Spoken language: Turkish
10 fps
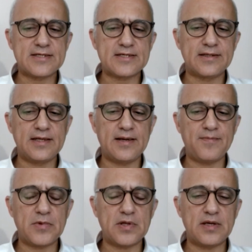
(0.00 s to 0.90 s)
aslında
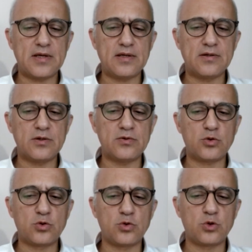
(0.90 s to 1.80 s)
e,
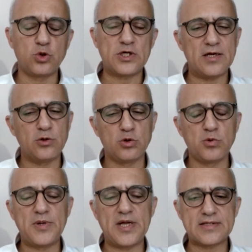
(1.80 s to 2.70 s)
Türkiye'nin
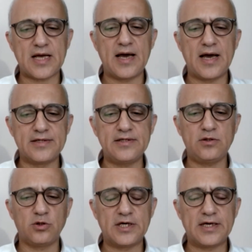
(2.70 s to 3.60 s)
durumu biraz
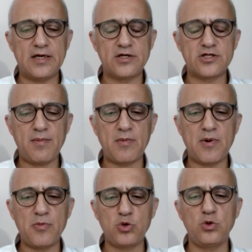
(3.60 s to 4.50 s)
ayrı, ona geleceğim
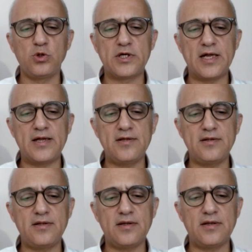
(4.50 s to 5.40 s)
ama bütün
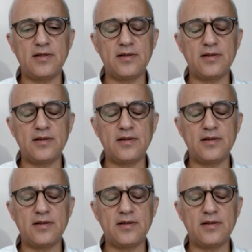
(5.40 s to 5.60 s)
ülkelerin e,